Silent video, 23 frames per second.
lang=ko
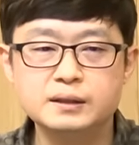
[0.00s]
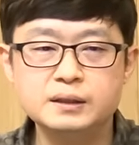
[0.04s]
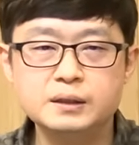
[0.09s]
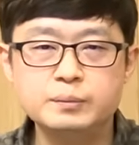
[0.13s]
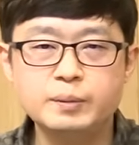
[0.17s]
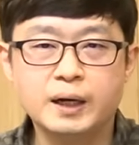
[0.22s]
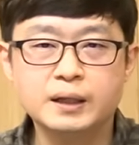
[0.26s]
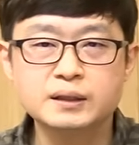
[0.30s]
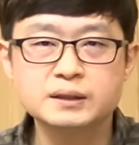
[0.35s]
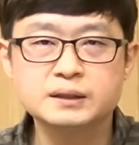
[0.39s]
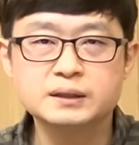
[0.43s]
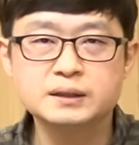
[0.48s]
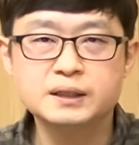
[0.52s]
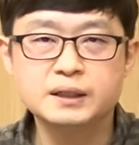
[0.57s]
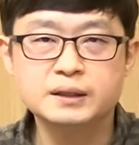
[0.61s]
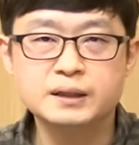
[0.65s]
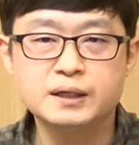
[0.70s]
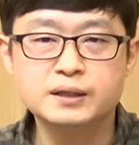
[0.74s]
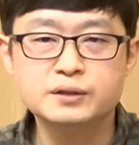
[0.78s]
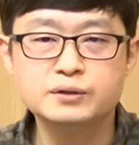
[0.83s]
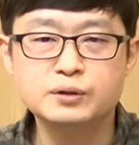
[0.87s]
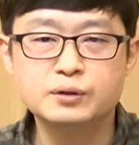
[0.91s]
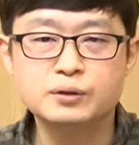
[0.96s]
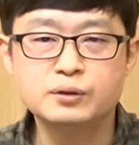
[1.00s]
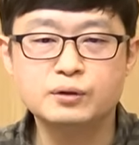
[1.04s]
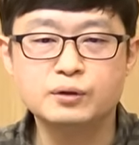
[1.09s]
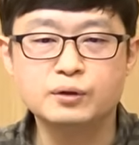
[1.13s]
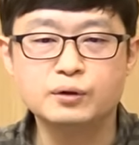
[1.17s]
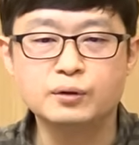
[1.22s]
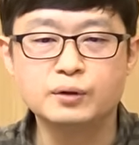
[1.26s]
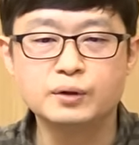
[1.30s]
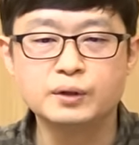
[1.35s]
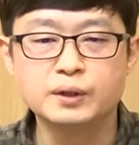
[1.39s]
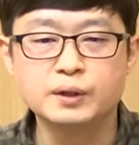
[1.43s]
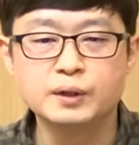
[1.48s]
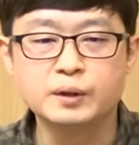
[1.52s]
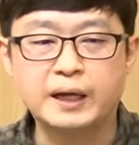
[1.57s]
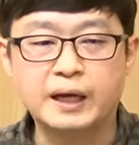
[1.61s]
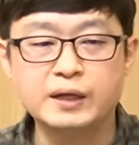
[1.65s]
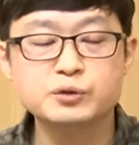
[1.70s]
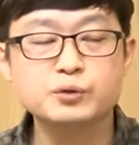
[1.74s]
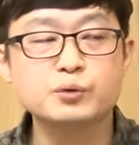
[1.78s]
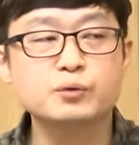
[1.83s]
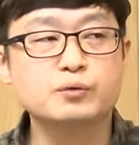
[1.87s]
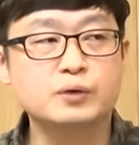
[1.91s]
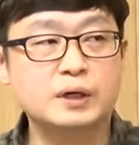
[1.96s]
이 방식에 대해서
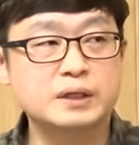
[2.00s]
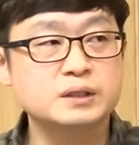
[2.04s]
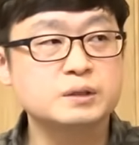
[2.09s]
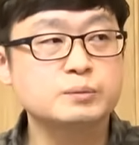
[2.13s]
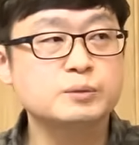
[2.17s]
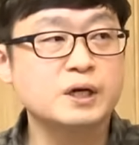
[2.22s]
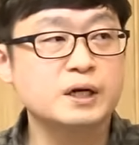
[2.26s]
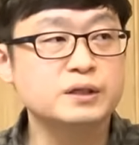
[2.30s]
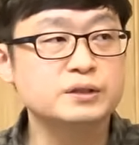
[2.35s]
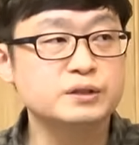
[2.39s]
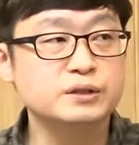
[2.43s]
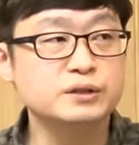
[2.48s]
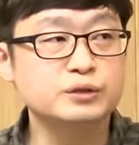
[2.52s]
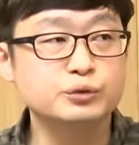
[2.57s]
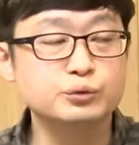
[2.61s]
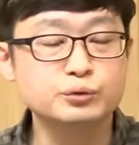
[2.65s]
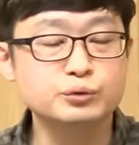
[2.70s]
계속 관심을 가지는